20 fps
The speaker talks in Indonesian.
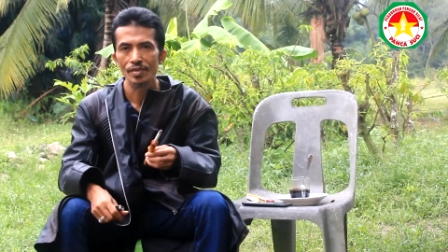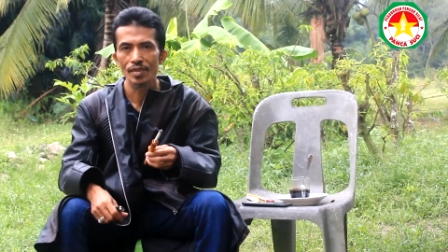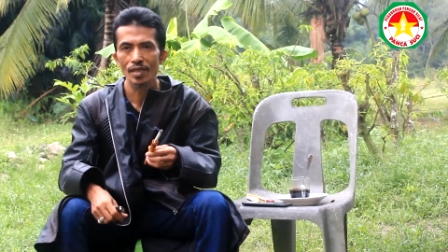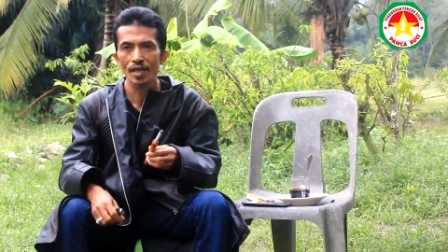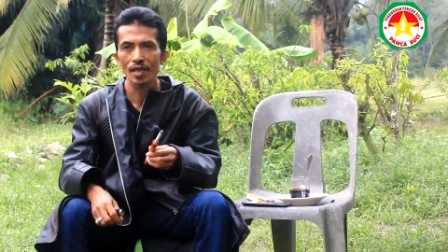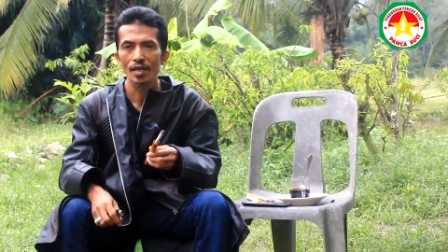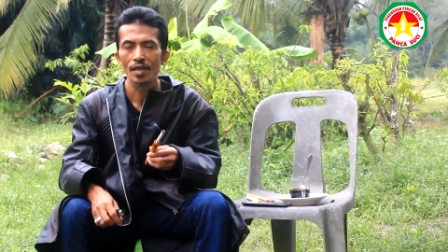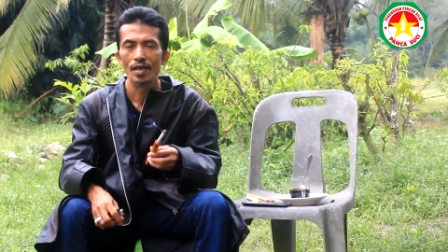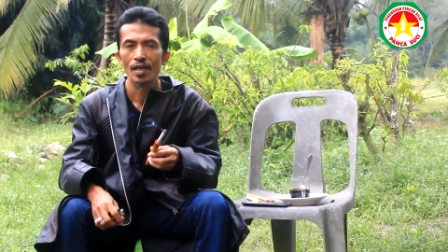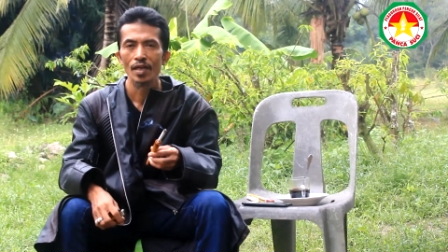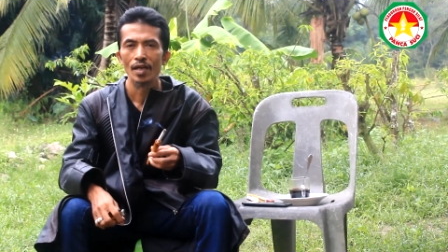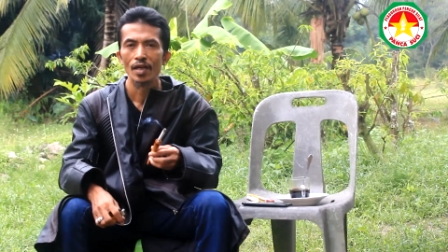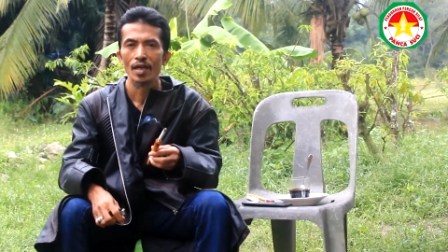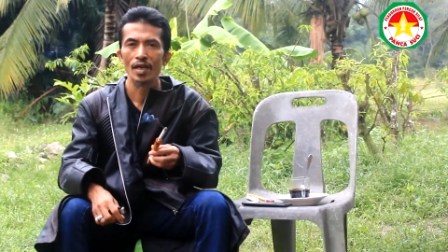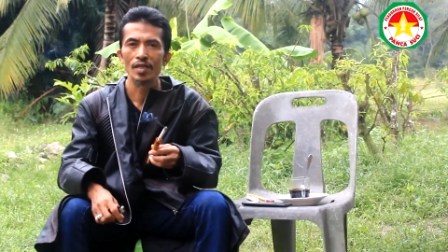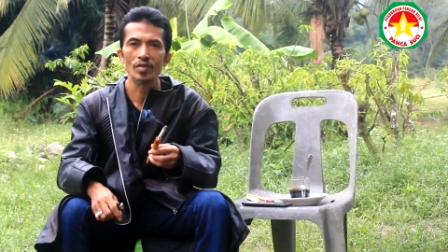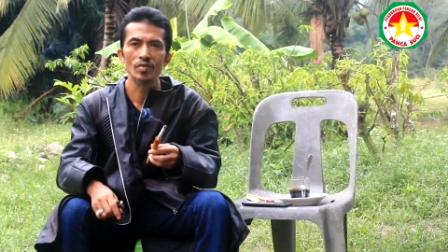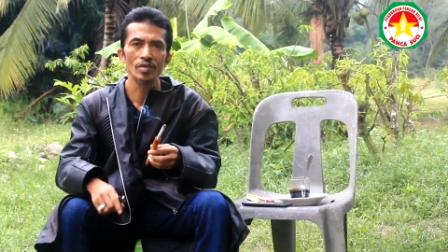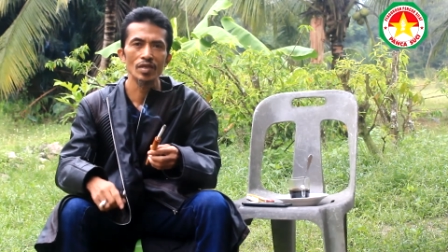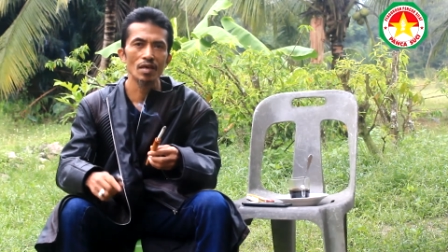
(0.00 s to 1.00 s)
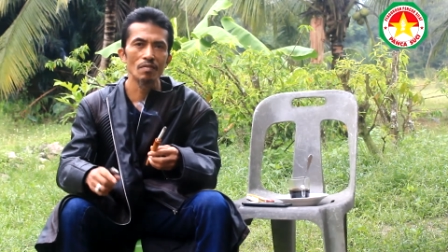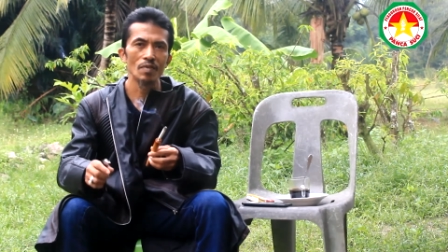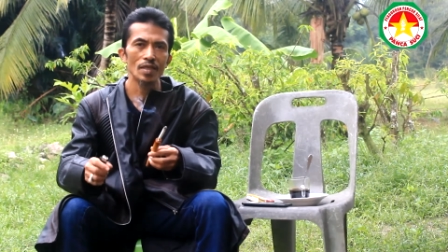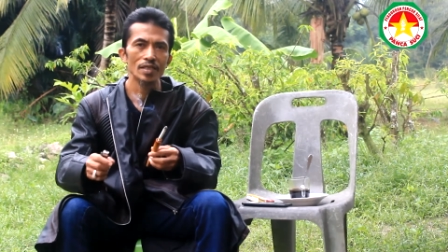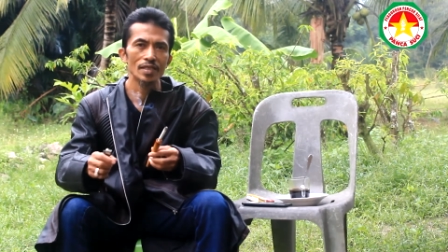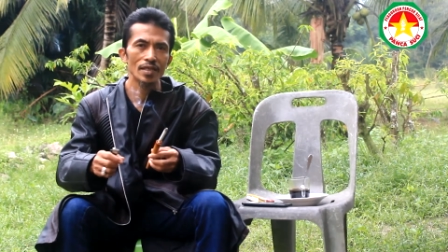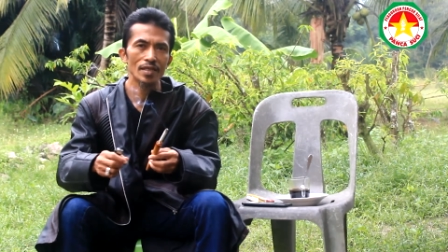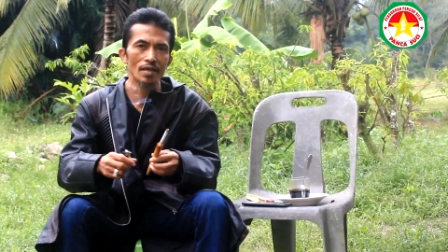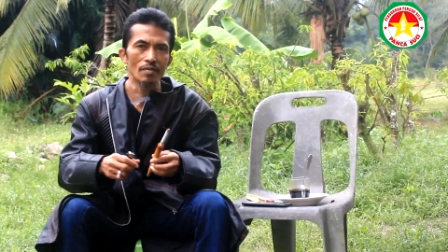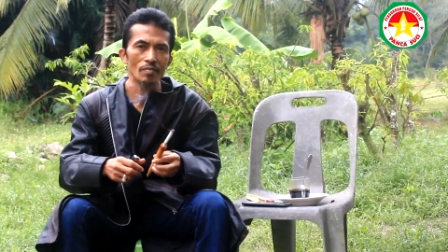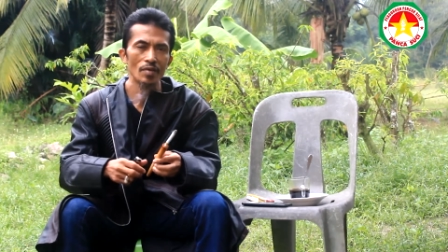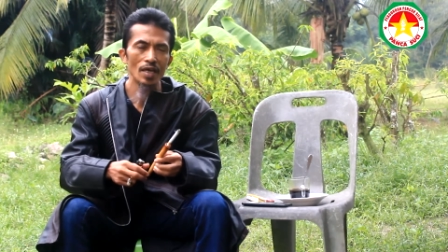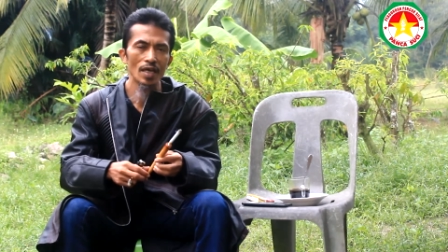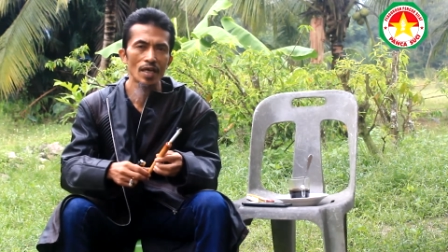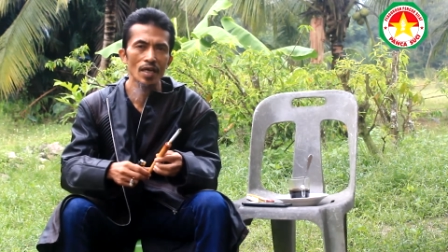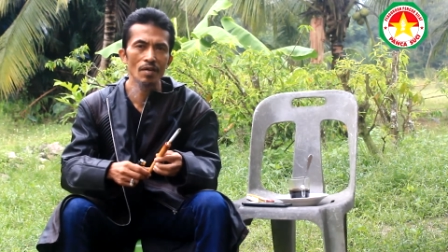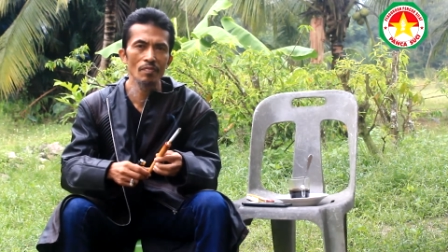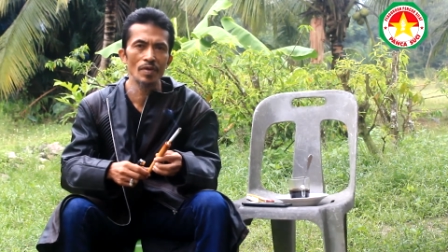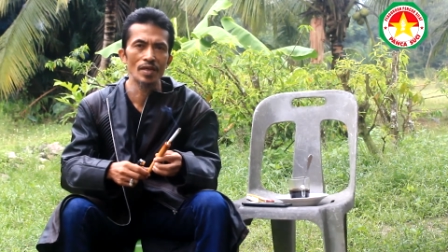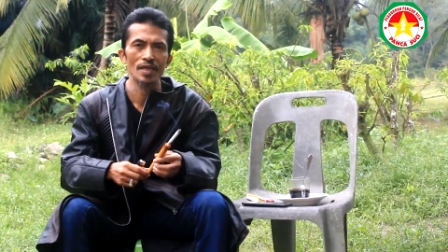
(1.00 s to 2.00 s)
Ya, atau sahabat saya yang
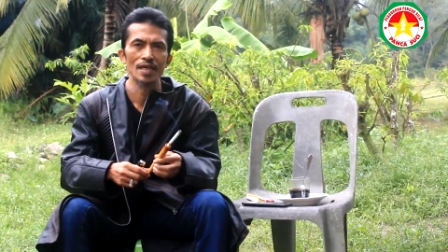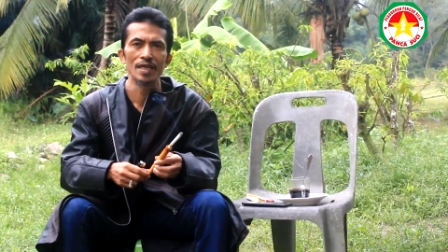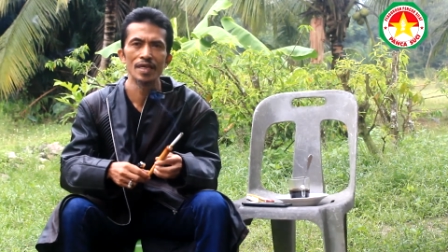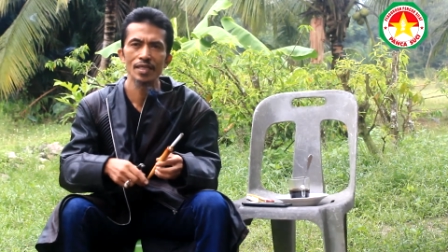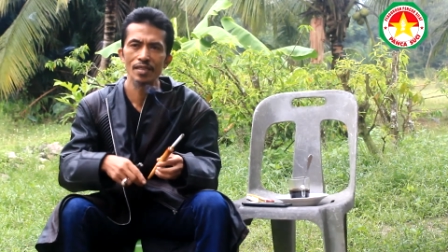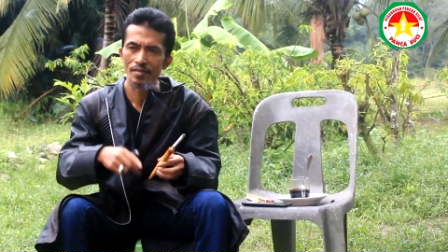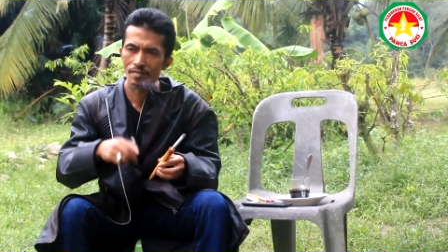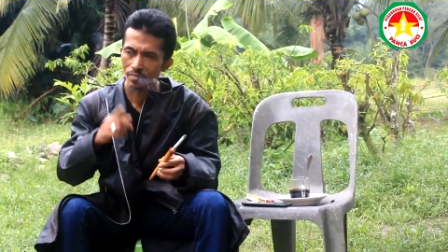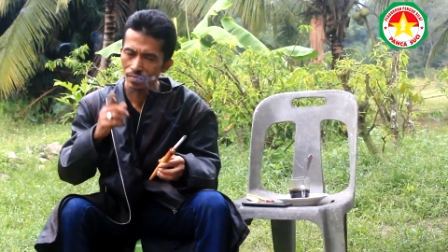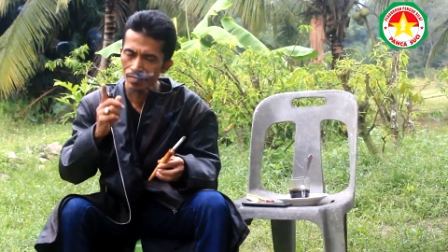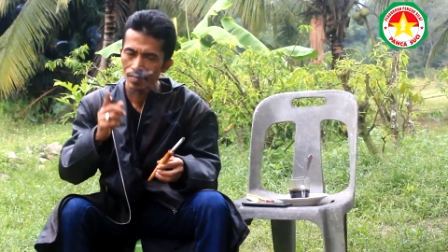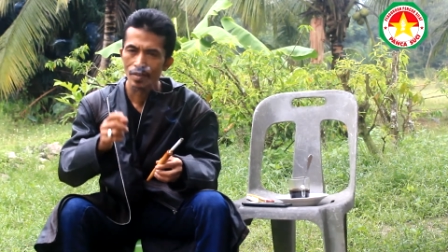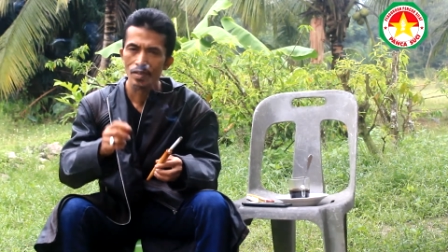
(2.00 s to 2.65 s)
beragama lain,